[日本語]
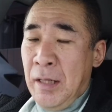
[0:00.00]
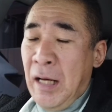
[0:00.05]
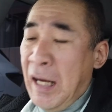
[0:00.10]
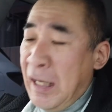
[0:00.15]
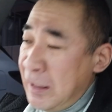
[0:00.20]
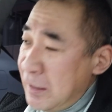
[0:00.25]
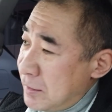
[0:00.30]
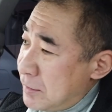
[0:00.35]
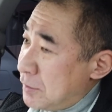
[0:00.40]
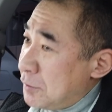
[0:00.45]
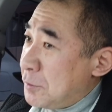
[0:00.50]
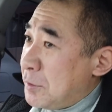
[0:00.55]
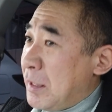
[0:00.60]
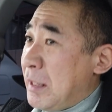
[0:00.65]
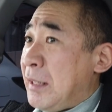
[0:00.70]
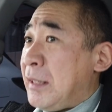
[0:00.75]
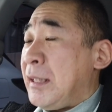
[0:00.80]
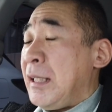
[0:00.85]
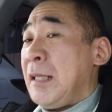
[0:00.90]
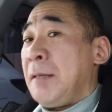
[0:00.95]
はい、そこ
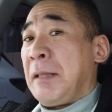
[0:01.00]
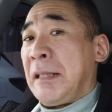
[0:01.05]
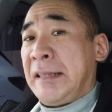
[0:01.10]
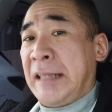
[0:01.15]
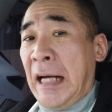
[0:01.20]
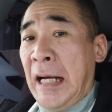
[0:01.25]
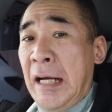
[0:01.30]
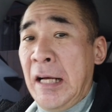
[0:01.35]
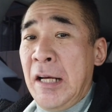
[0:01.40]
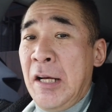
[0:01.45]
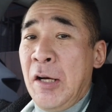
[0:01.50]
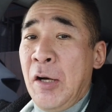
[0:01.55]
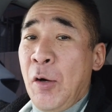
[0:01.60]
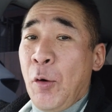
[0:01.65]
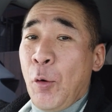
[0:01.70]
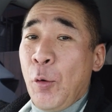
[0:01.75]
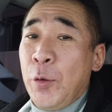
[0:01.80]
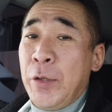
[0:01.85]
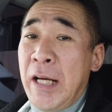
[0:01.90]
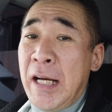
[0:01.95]
で行ってきました。
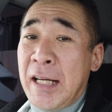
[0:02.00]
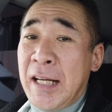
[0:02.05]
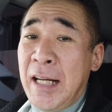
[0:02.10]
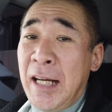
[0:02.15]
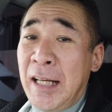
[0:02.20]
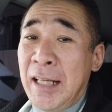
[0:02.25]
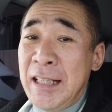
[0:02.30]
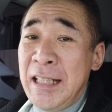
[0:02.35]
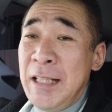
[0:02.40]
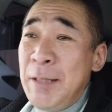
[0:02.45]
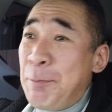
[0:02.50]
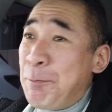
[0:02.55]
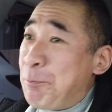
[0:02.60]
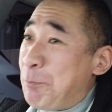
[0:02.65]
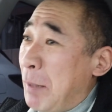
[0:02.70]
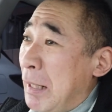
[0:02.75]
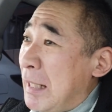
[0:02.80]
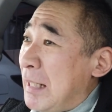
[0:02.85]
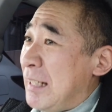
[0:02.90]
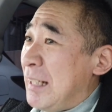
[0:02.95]
お腹いっ
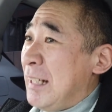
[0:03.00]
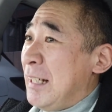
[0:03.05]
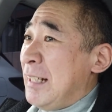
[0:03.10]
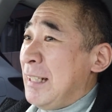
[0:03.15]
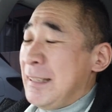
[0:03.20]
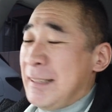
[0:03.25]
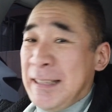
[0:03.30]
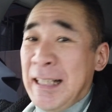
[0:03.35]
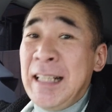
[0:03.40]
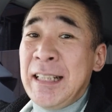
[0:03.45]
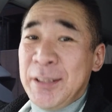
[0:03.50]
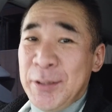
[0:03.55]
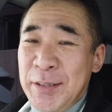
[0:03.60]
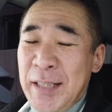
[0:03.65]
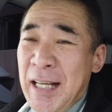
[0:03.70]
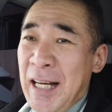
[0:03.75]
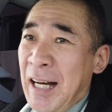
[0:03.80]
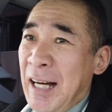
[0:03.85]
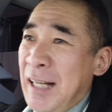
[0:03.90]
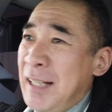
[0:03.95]
ぱい。最初
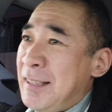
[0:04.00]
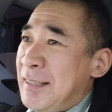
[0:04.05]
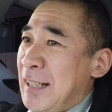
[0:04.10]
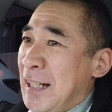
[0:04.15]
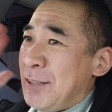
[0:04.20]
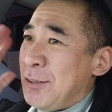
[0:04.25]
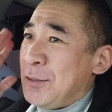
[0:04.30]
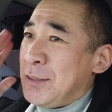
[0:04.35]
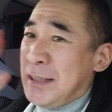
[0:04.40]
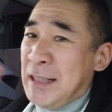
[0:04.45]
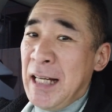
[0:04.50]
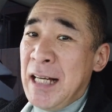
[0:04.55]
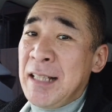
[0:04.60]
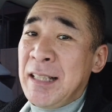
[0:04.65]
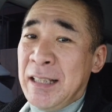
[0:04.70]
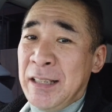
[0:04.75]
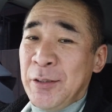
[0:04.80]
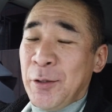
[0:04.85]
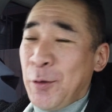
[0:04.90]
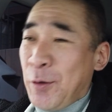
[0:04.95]
さ、入ったあの自
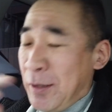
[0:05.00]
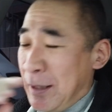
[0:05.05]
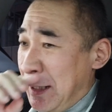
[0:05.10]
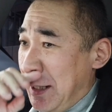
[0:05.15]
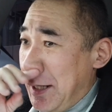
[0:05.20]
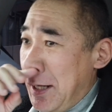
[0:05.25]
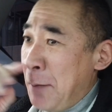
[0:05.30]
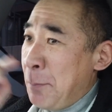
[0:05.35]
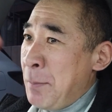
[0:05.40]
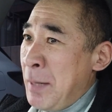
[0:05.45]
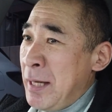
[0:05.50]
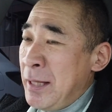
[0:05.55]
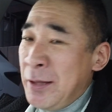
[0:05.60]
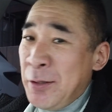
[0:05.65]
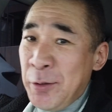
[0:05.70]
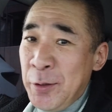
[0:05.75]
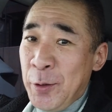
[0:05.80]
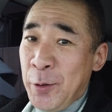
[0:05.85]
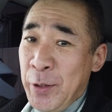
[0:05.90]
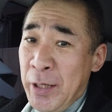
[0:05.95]
販機のところで、
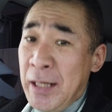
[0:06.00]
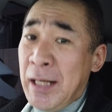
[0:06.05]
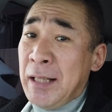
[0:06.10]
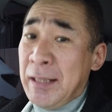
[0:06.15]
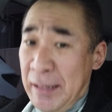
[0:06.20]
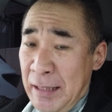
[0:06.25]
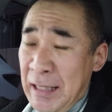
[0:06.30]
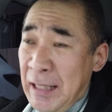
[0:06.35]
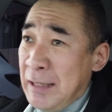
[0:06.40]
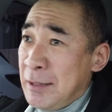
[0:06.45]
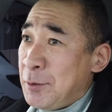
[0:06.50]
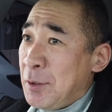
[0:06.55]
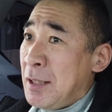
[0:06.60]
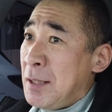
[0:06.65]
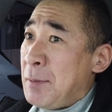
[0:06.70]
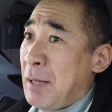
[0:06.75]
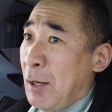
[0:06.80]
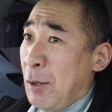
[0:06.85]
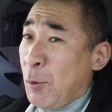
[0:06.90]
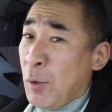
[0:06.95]
麺の量を選んで、そ
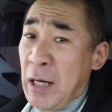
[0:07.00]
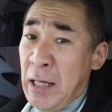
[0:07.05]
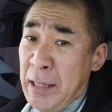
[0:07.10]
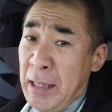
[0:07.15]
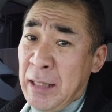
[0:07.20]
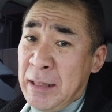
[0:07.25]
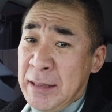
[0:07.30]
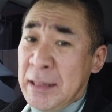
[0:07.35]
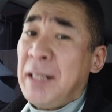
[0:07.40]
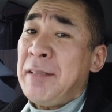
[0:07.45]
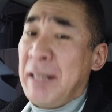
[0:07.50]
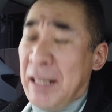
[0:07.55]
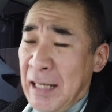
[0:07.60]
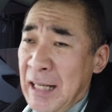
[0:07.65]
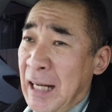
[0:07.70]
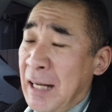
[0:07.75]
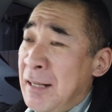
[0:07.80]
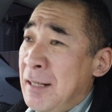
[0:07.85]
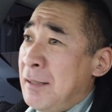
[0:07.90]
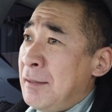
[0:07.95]
れでまあお会計違うやん
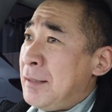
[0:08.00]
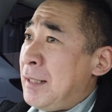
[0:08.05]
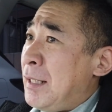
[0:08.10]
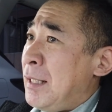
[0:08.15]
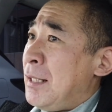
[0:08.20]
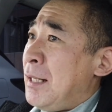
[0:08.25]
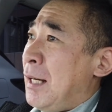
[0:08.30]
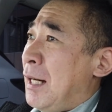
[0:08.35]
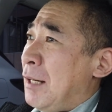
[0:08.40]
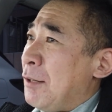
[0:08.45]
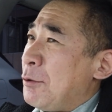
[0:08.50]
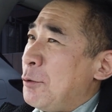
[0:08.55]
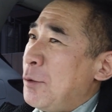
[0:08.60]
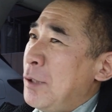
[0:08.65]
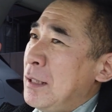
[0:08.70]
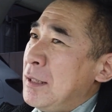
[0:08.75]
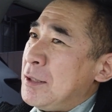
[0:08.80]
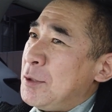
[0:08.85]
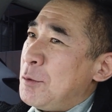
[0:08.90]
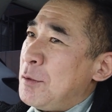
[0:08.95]
か。で、あの、
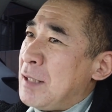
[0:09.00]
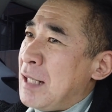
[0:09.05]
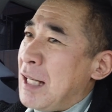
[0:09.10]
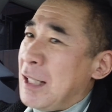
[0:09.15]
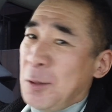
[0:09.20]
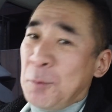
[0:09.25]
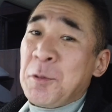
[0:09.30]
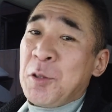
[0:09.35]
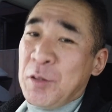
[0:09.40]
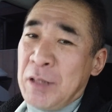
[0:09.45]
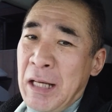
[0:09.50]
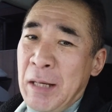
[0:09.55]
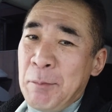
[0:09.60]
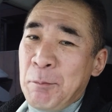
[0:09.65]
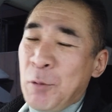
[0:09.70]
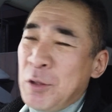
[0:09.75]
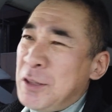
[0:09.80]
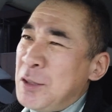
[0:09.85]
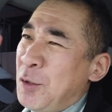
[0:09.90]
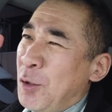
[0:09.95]
どれにしようかなと思っとって、
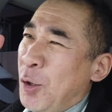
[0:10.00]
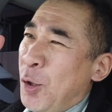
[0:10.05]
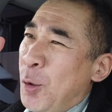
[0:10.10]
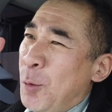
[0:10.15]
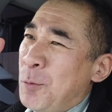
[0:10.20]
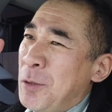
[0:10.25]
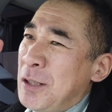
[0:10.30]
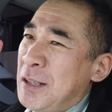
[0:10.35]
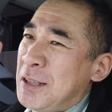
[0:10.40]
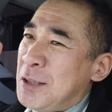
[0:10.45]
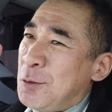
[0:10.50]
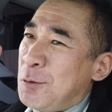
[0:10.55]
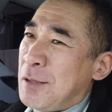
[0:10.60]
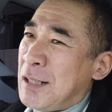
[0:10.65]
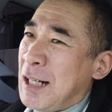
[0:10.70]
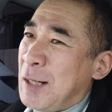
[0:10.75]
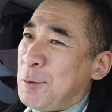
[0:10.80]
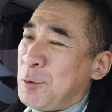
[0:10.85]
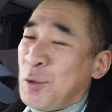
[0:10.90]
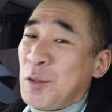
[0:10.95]
もちろん大盛りにしよう
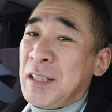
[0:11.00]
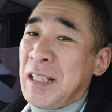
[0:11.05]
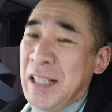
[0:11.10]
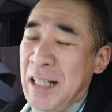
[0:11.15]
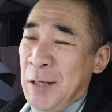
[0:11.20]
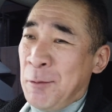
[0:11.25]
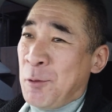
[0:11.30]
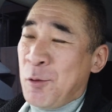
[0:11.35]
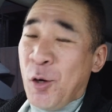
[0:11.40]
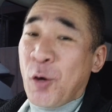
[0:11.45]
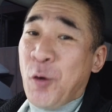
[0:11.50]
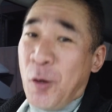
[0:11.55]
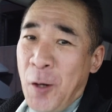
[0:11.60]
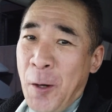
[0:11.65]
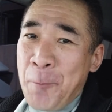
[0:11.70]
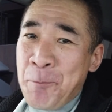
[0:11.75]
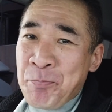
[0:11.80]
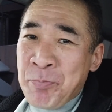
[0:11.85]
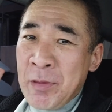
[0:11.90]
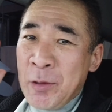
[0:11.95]
かなと思っとってんけども、こ
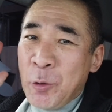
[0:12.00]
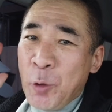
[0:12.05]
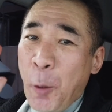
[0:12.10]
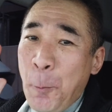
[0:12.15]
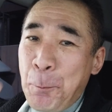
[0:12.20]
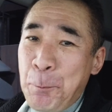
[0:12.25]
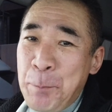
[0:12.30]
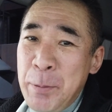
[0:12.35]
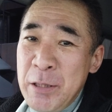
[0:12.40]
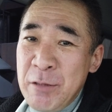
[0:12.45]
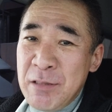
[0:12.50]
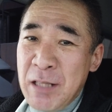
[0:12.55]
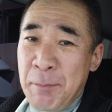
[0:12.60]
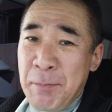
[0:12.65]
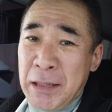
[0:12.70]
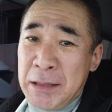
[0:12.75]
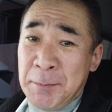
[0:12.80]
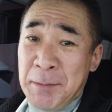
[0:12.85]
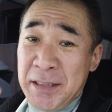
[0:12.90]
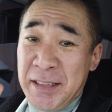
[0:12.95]
こ、トッピング
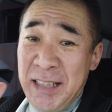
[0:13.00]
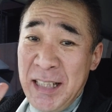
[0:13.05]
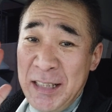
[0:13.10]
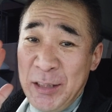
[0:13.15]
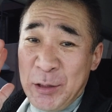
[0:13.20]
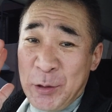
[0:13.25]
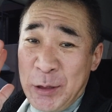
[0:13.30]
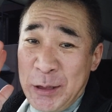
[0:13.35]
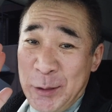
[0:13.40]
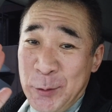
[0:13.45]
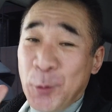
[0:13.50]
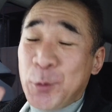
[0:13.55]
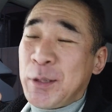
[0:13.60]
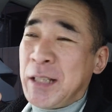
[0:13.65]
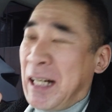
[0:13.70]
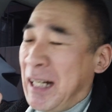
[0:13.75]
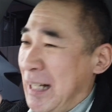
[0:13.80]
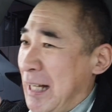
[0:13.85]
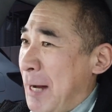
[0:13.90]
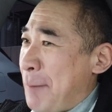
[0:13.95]
はマシマシできんの知っとっ
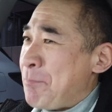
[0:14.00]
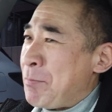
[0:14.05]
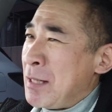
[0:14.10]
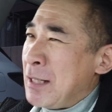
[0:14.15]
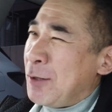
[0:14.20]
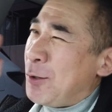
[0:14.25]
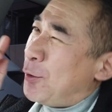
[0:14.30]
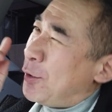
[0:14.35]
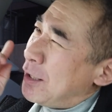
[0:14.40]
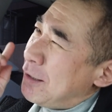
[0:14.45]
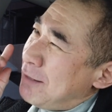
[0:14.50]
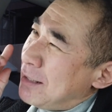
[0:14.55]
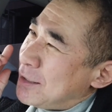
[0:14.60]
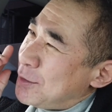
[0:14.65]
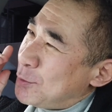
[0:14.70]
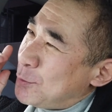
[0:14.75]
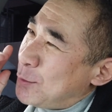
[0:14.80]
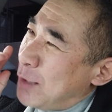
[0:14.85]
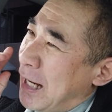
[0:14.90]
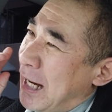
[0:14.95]
たから、これは
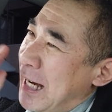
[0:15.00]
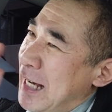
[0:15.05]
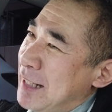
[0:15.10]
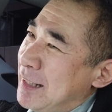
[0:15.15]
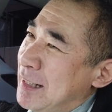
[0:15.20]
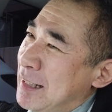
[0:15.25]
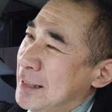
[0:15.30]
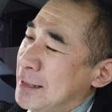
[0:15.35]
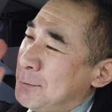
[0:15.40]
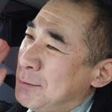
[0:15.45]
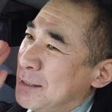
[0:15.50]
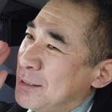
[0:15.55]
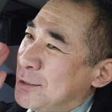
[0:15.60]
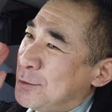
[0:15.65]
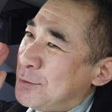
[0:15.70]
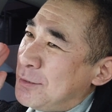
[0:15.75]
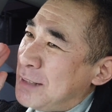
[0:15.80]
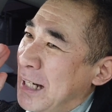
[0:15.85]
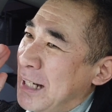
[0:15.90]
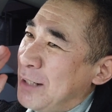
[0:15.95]
ちょっとあえて一番
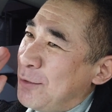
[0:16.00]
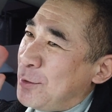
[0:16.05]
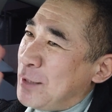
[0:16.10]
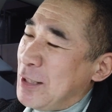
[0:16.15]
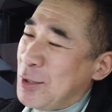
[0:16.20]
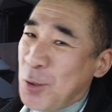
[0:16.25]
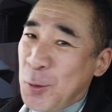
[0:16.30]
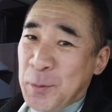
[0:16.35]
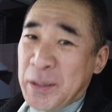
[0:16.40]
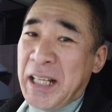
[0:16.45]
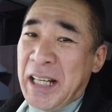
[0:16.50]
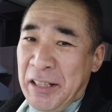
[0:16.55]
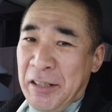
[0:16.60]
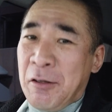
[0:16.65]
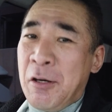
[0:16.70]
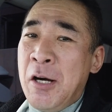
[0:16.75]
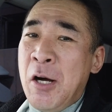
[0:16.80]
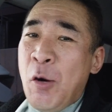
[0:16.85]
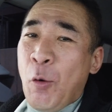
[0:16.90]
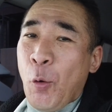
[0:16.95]
少ない量でいこうもだけ
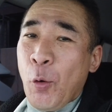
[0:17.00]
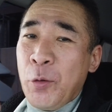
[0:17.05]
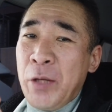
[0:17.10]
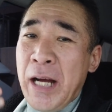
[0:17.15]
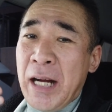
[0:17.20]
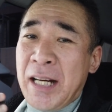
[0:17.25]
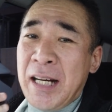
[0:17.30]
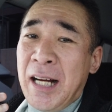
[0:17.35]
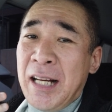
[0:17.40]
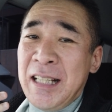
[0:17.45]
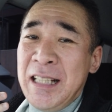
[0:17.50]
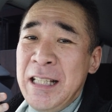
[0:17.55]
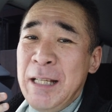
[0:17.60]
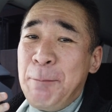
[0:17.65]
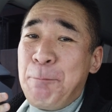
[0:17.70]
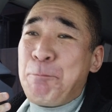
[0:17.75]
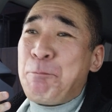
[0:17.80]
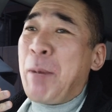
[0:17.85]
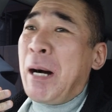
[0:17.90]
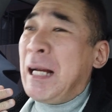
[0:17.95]
ど、お腹
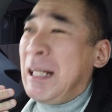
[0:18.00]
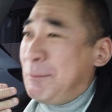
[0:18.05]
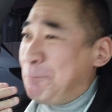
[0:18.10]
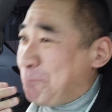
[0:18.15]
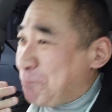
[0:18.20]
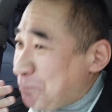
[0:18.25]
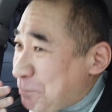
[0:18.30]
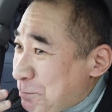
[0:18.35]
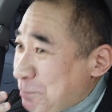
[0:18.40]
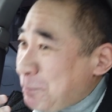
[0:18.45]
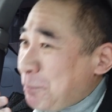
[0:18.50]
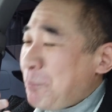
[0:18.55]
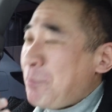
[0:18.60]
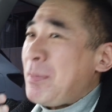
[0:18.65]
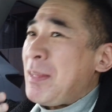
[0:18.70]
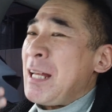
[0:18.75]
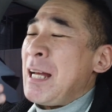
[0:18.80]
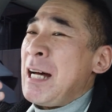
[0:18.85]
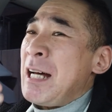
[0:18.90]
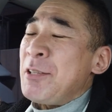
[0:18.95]
いっぱい。
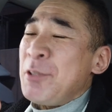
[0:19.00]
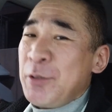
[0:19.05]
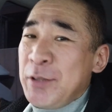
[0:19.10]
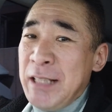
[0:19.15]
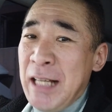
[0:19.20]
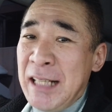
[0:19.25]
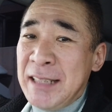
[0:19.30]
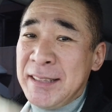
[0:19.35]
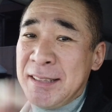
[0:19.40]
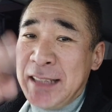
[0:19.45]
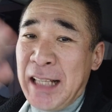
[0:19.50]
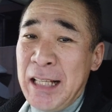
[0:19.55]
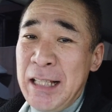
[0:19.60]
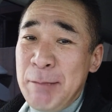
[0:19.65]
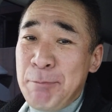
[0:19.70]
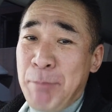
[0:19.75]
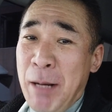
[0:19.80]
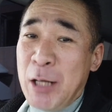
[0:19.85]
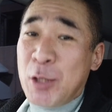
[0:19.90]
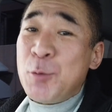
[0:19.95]
あの野
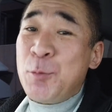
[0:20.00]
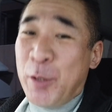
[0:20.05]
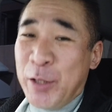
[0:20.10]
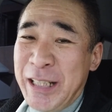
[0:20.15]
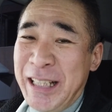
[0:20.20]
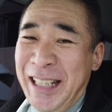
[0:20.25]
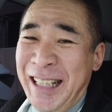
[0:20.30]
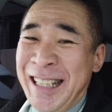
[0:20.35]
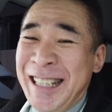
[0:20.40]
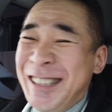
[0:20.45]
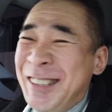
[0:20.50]
菜爆盛り。